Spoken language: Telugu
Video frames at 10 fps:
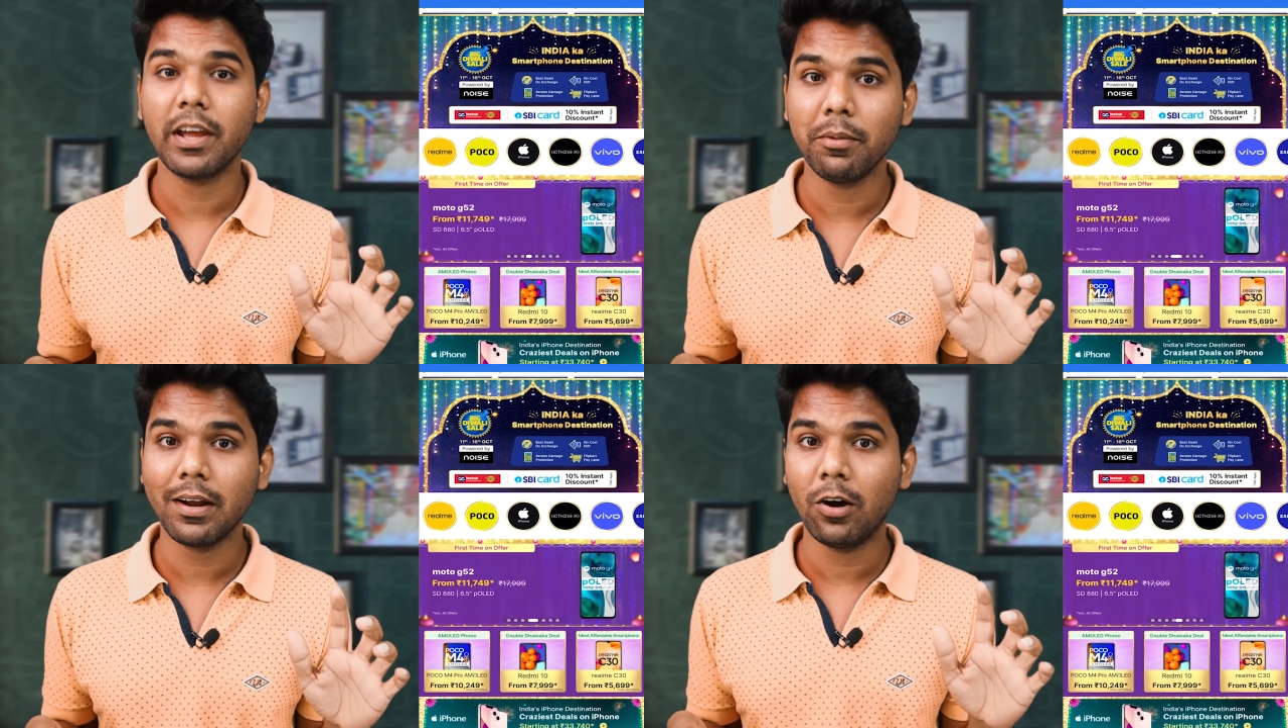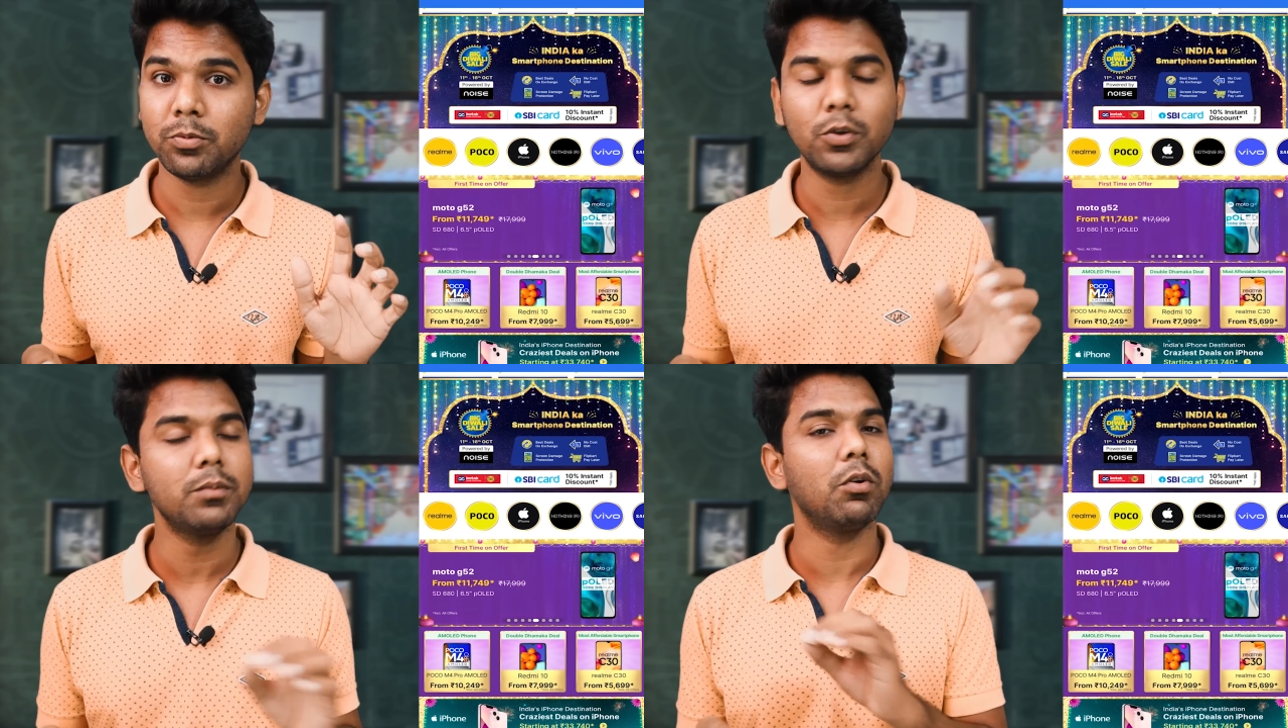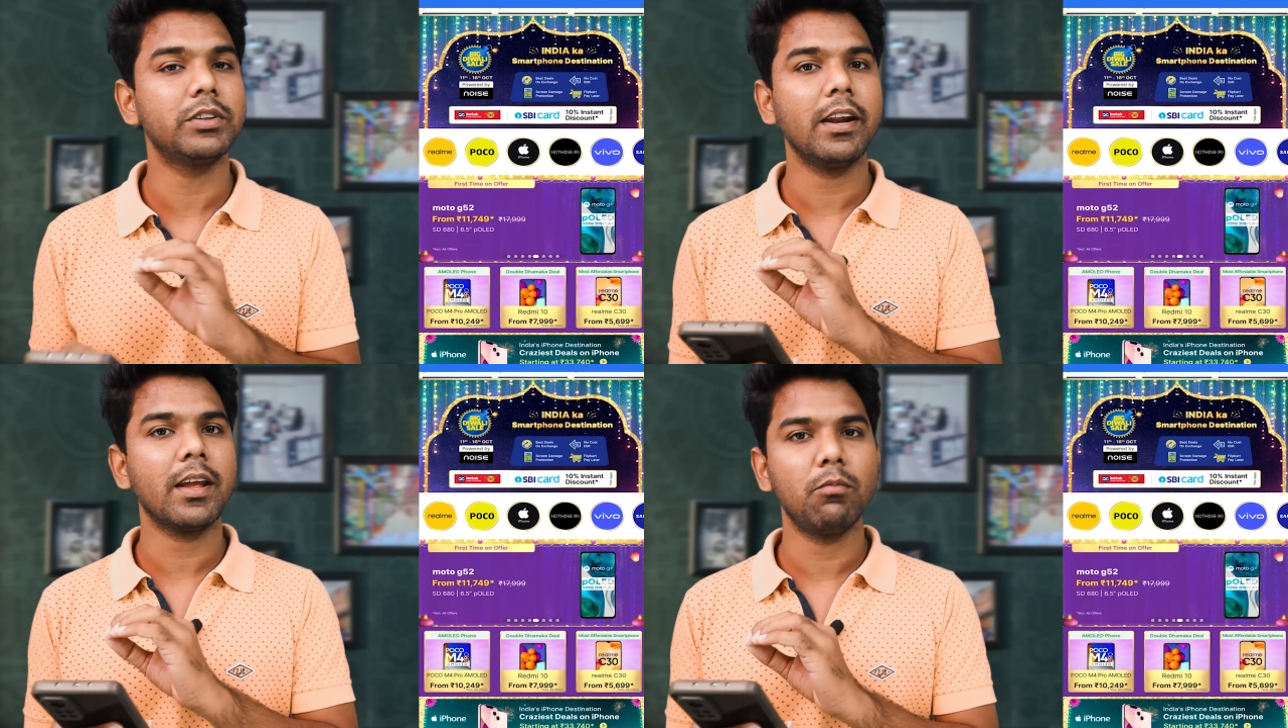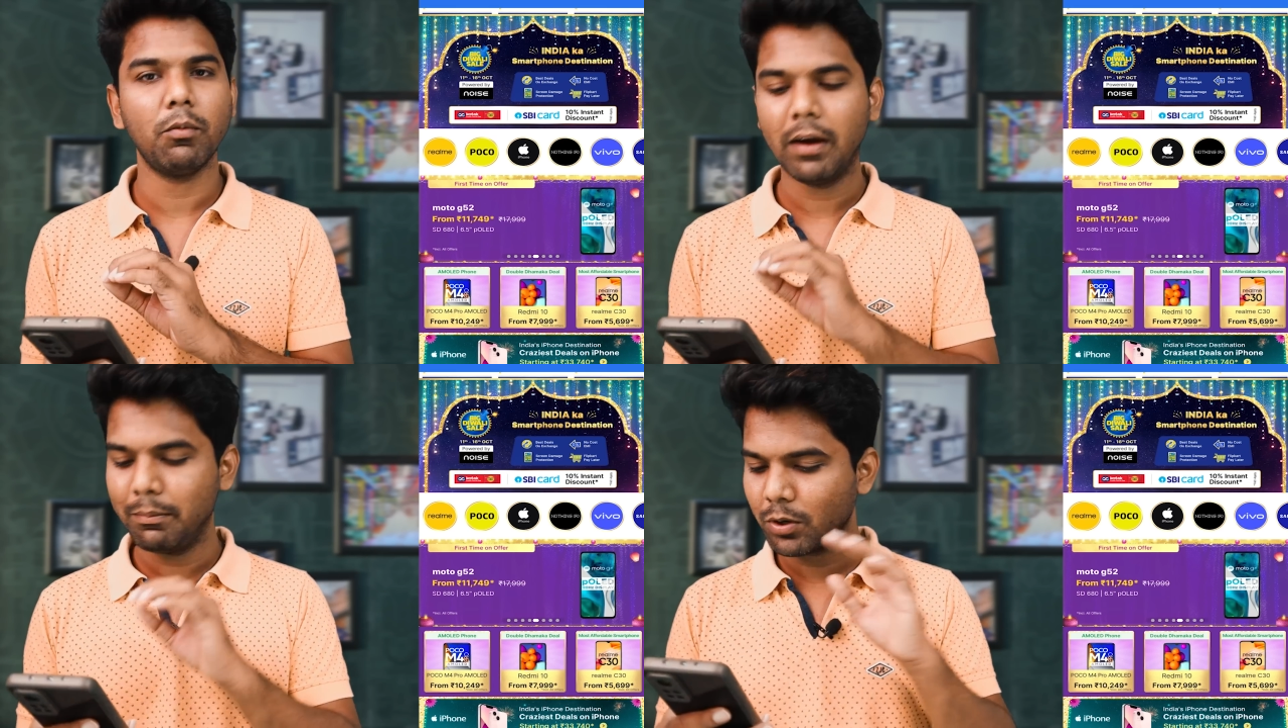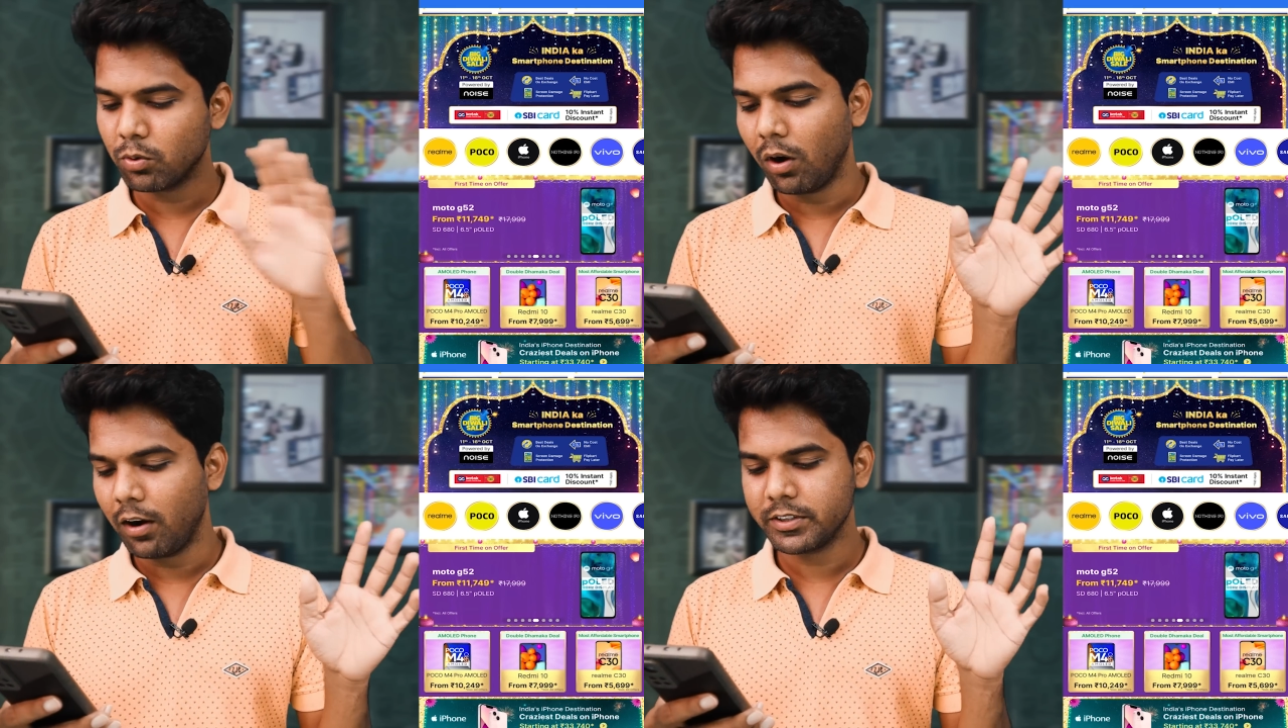కెమెరా అవుట్పుట్ మొత్తానికి మొబైల్
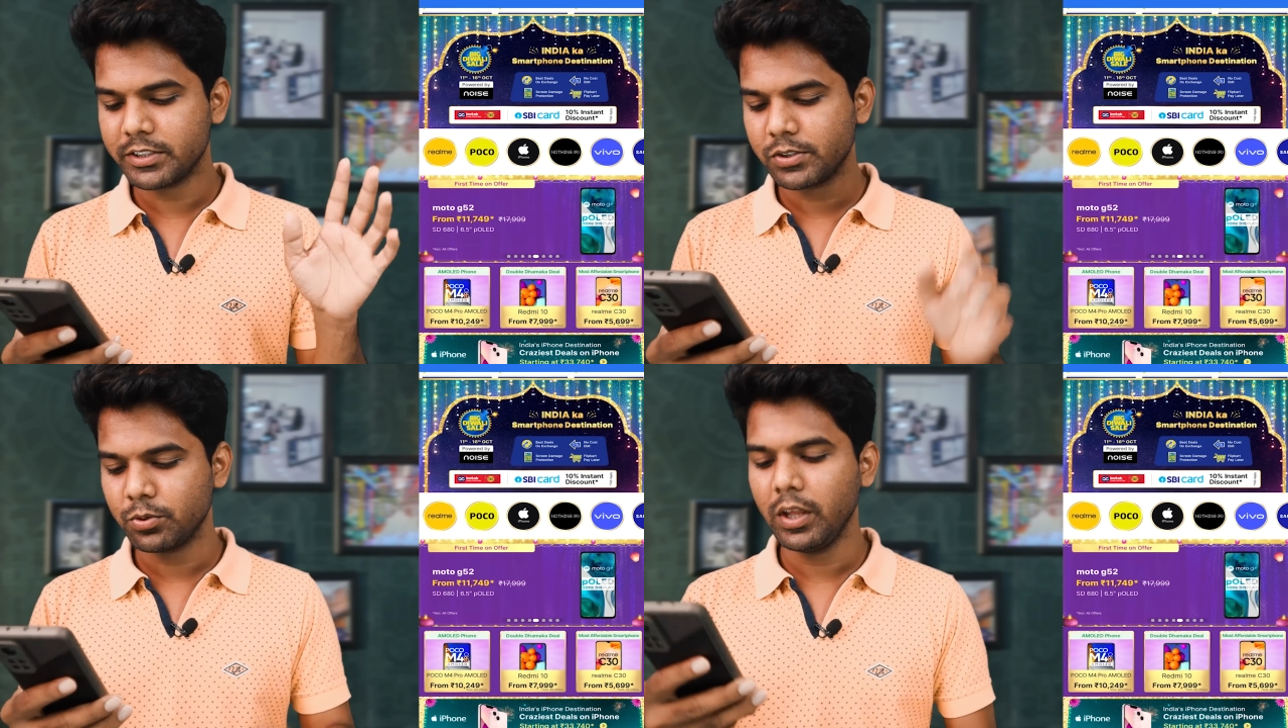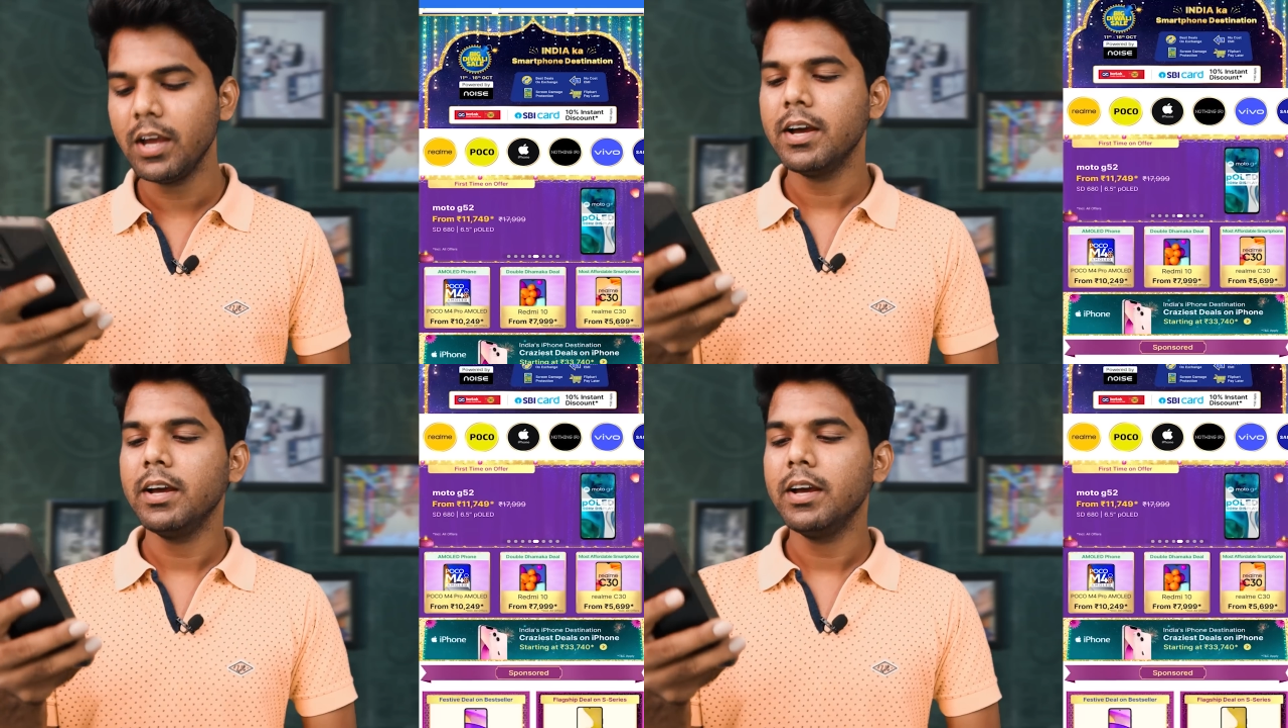మీకు ఆఫర్ చేస్తుంది